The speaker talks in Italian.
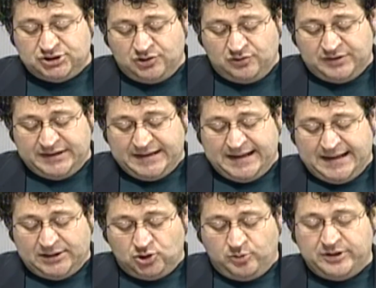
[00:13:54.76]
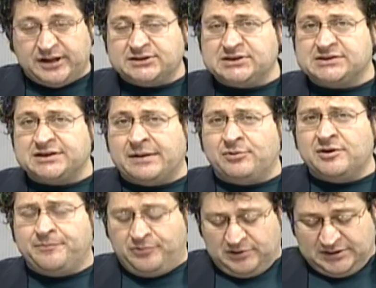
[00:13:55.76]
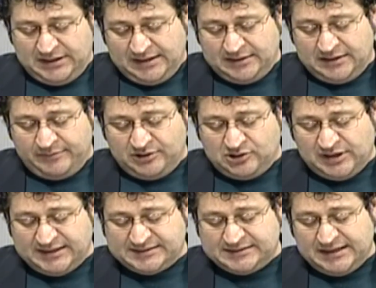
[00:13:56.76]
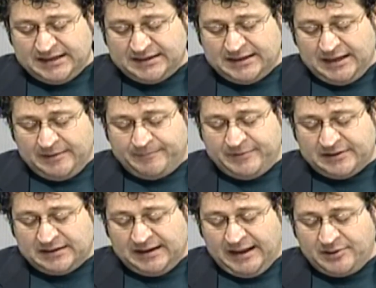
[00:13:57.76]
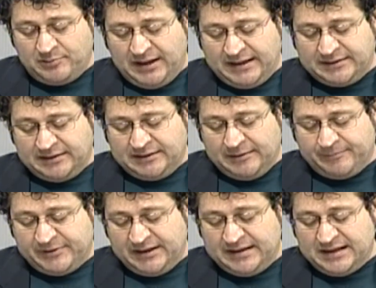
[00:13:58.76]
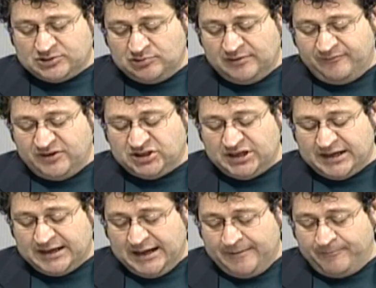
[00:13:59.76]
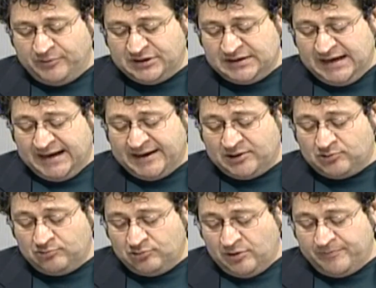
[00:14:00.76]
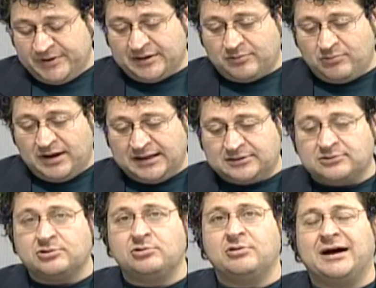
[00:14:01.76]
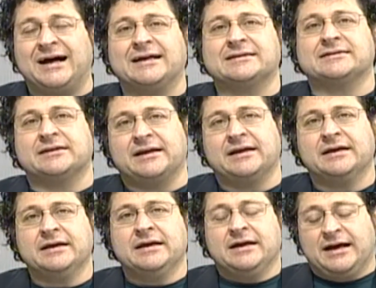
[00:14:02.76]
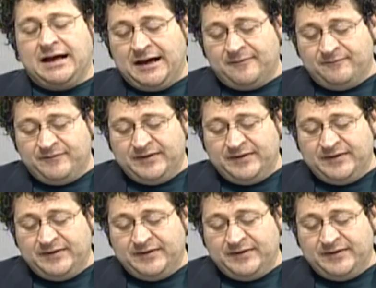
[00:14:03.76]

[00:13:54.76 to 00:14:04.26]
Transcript: girone A dove registriamo l'importante vittoria esterna per la United Aprilia sul difficile campo dell'L Nettuno per 4 a 3. A